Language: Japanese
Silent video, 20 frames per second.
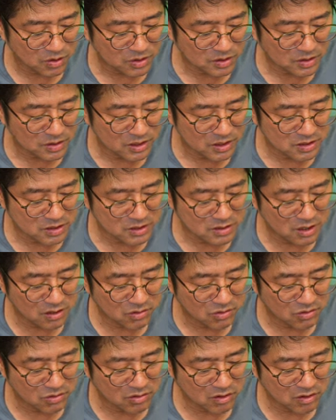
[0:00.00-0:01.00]
何書
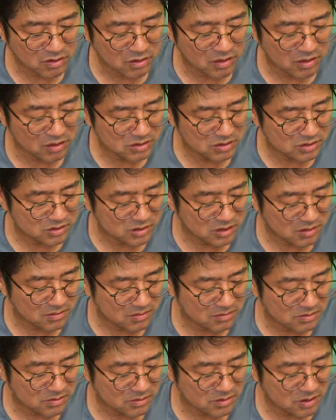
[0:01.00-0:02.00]
こうかな明日
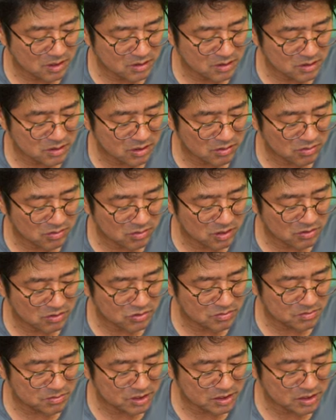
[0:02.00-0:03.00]
何書こうかな
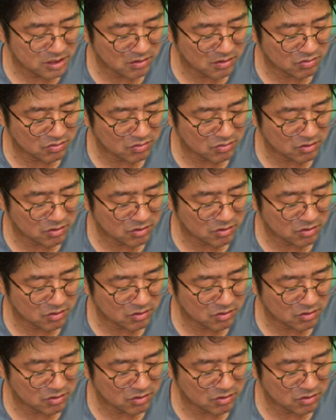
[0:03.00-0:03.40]
海書こう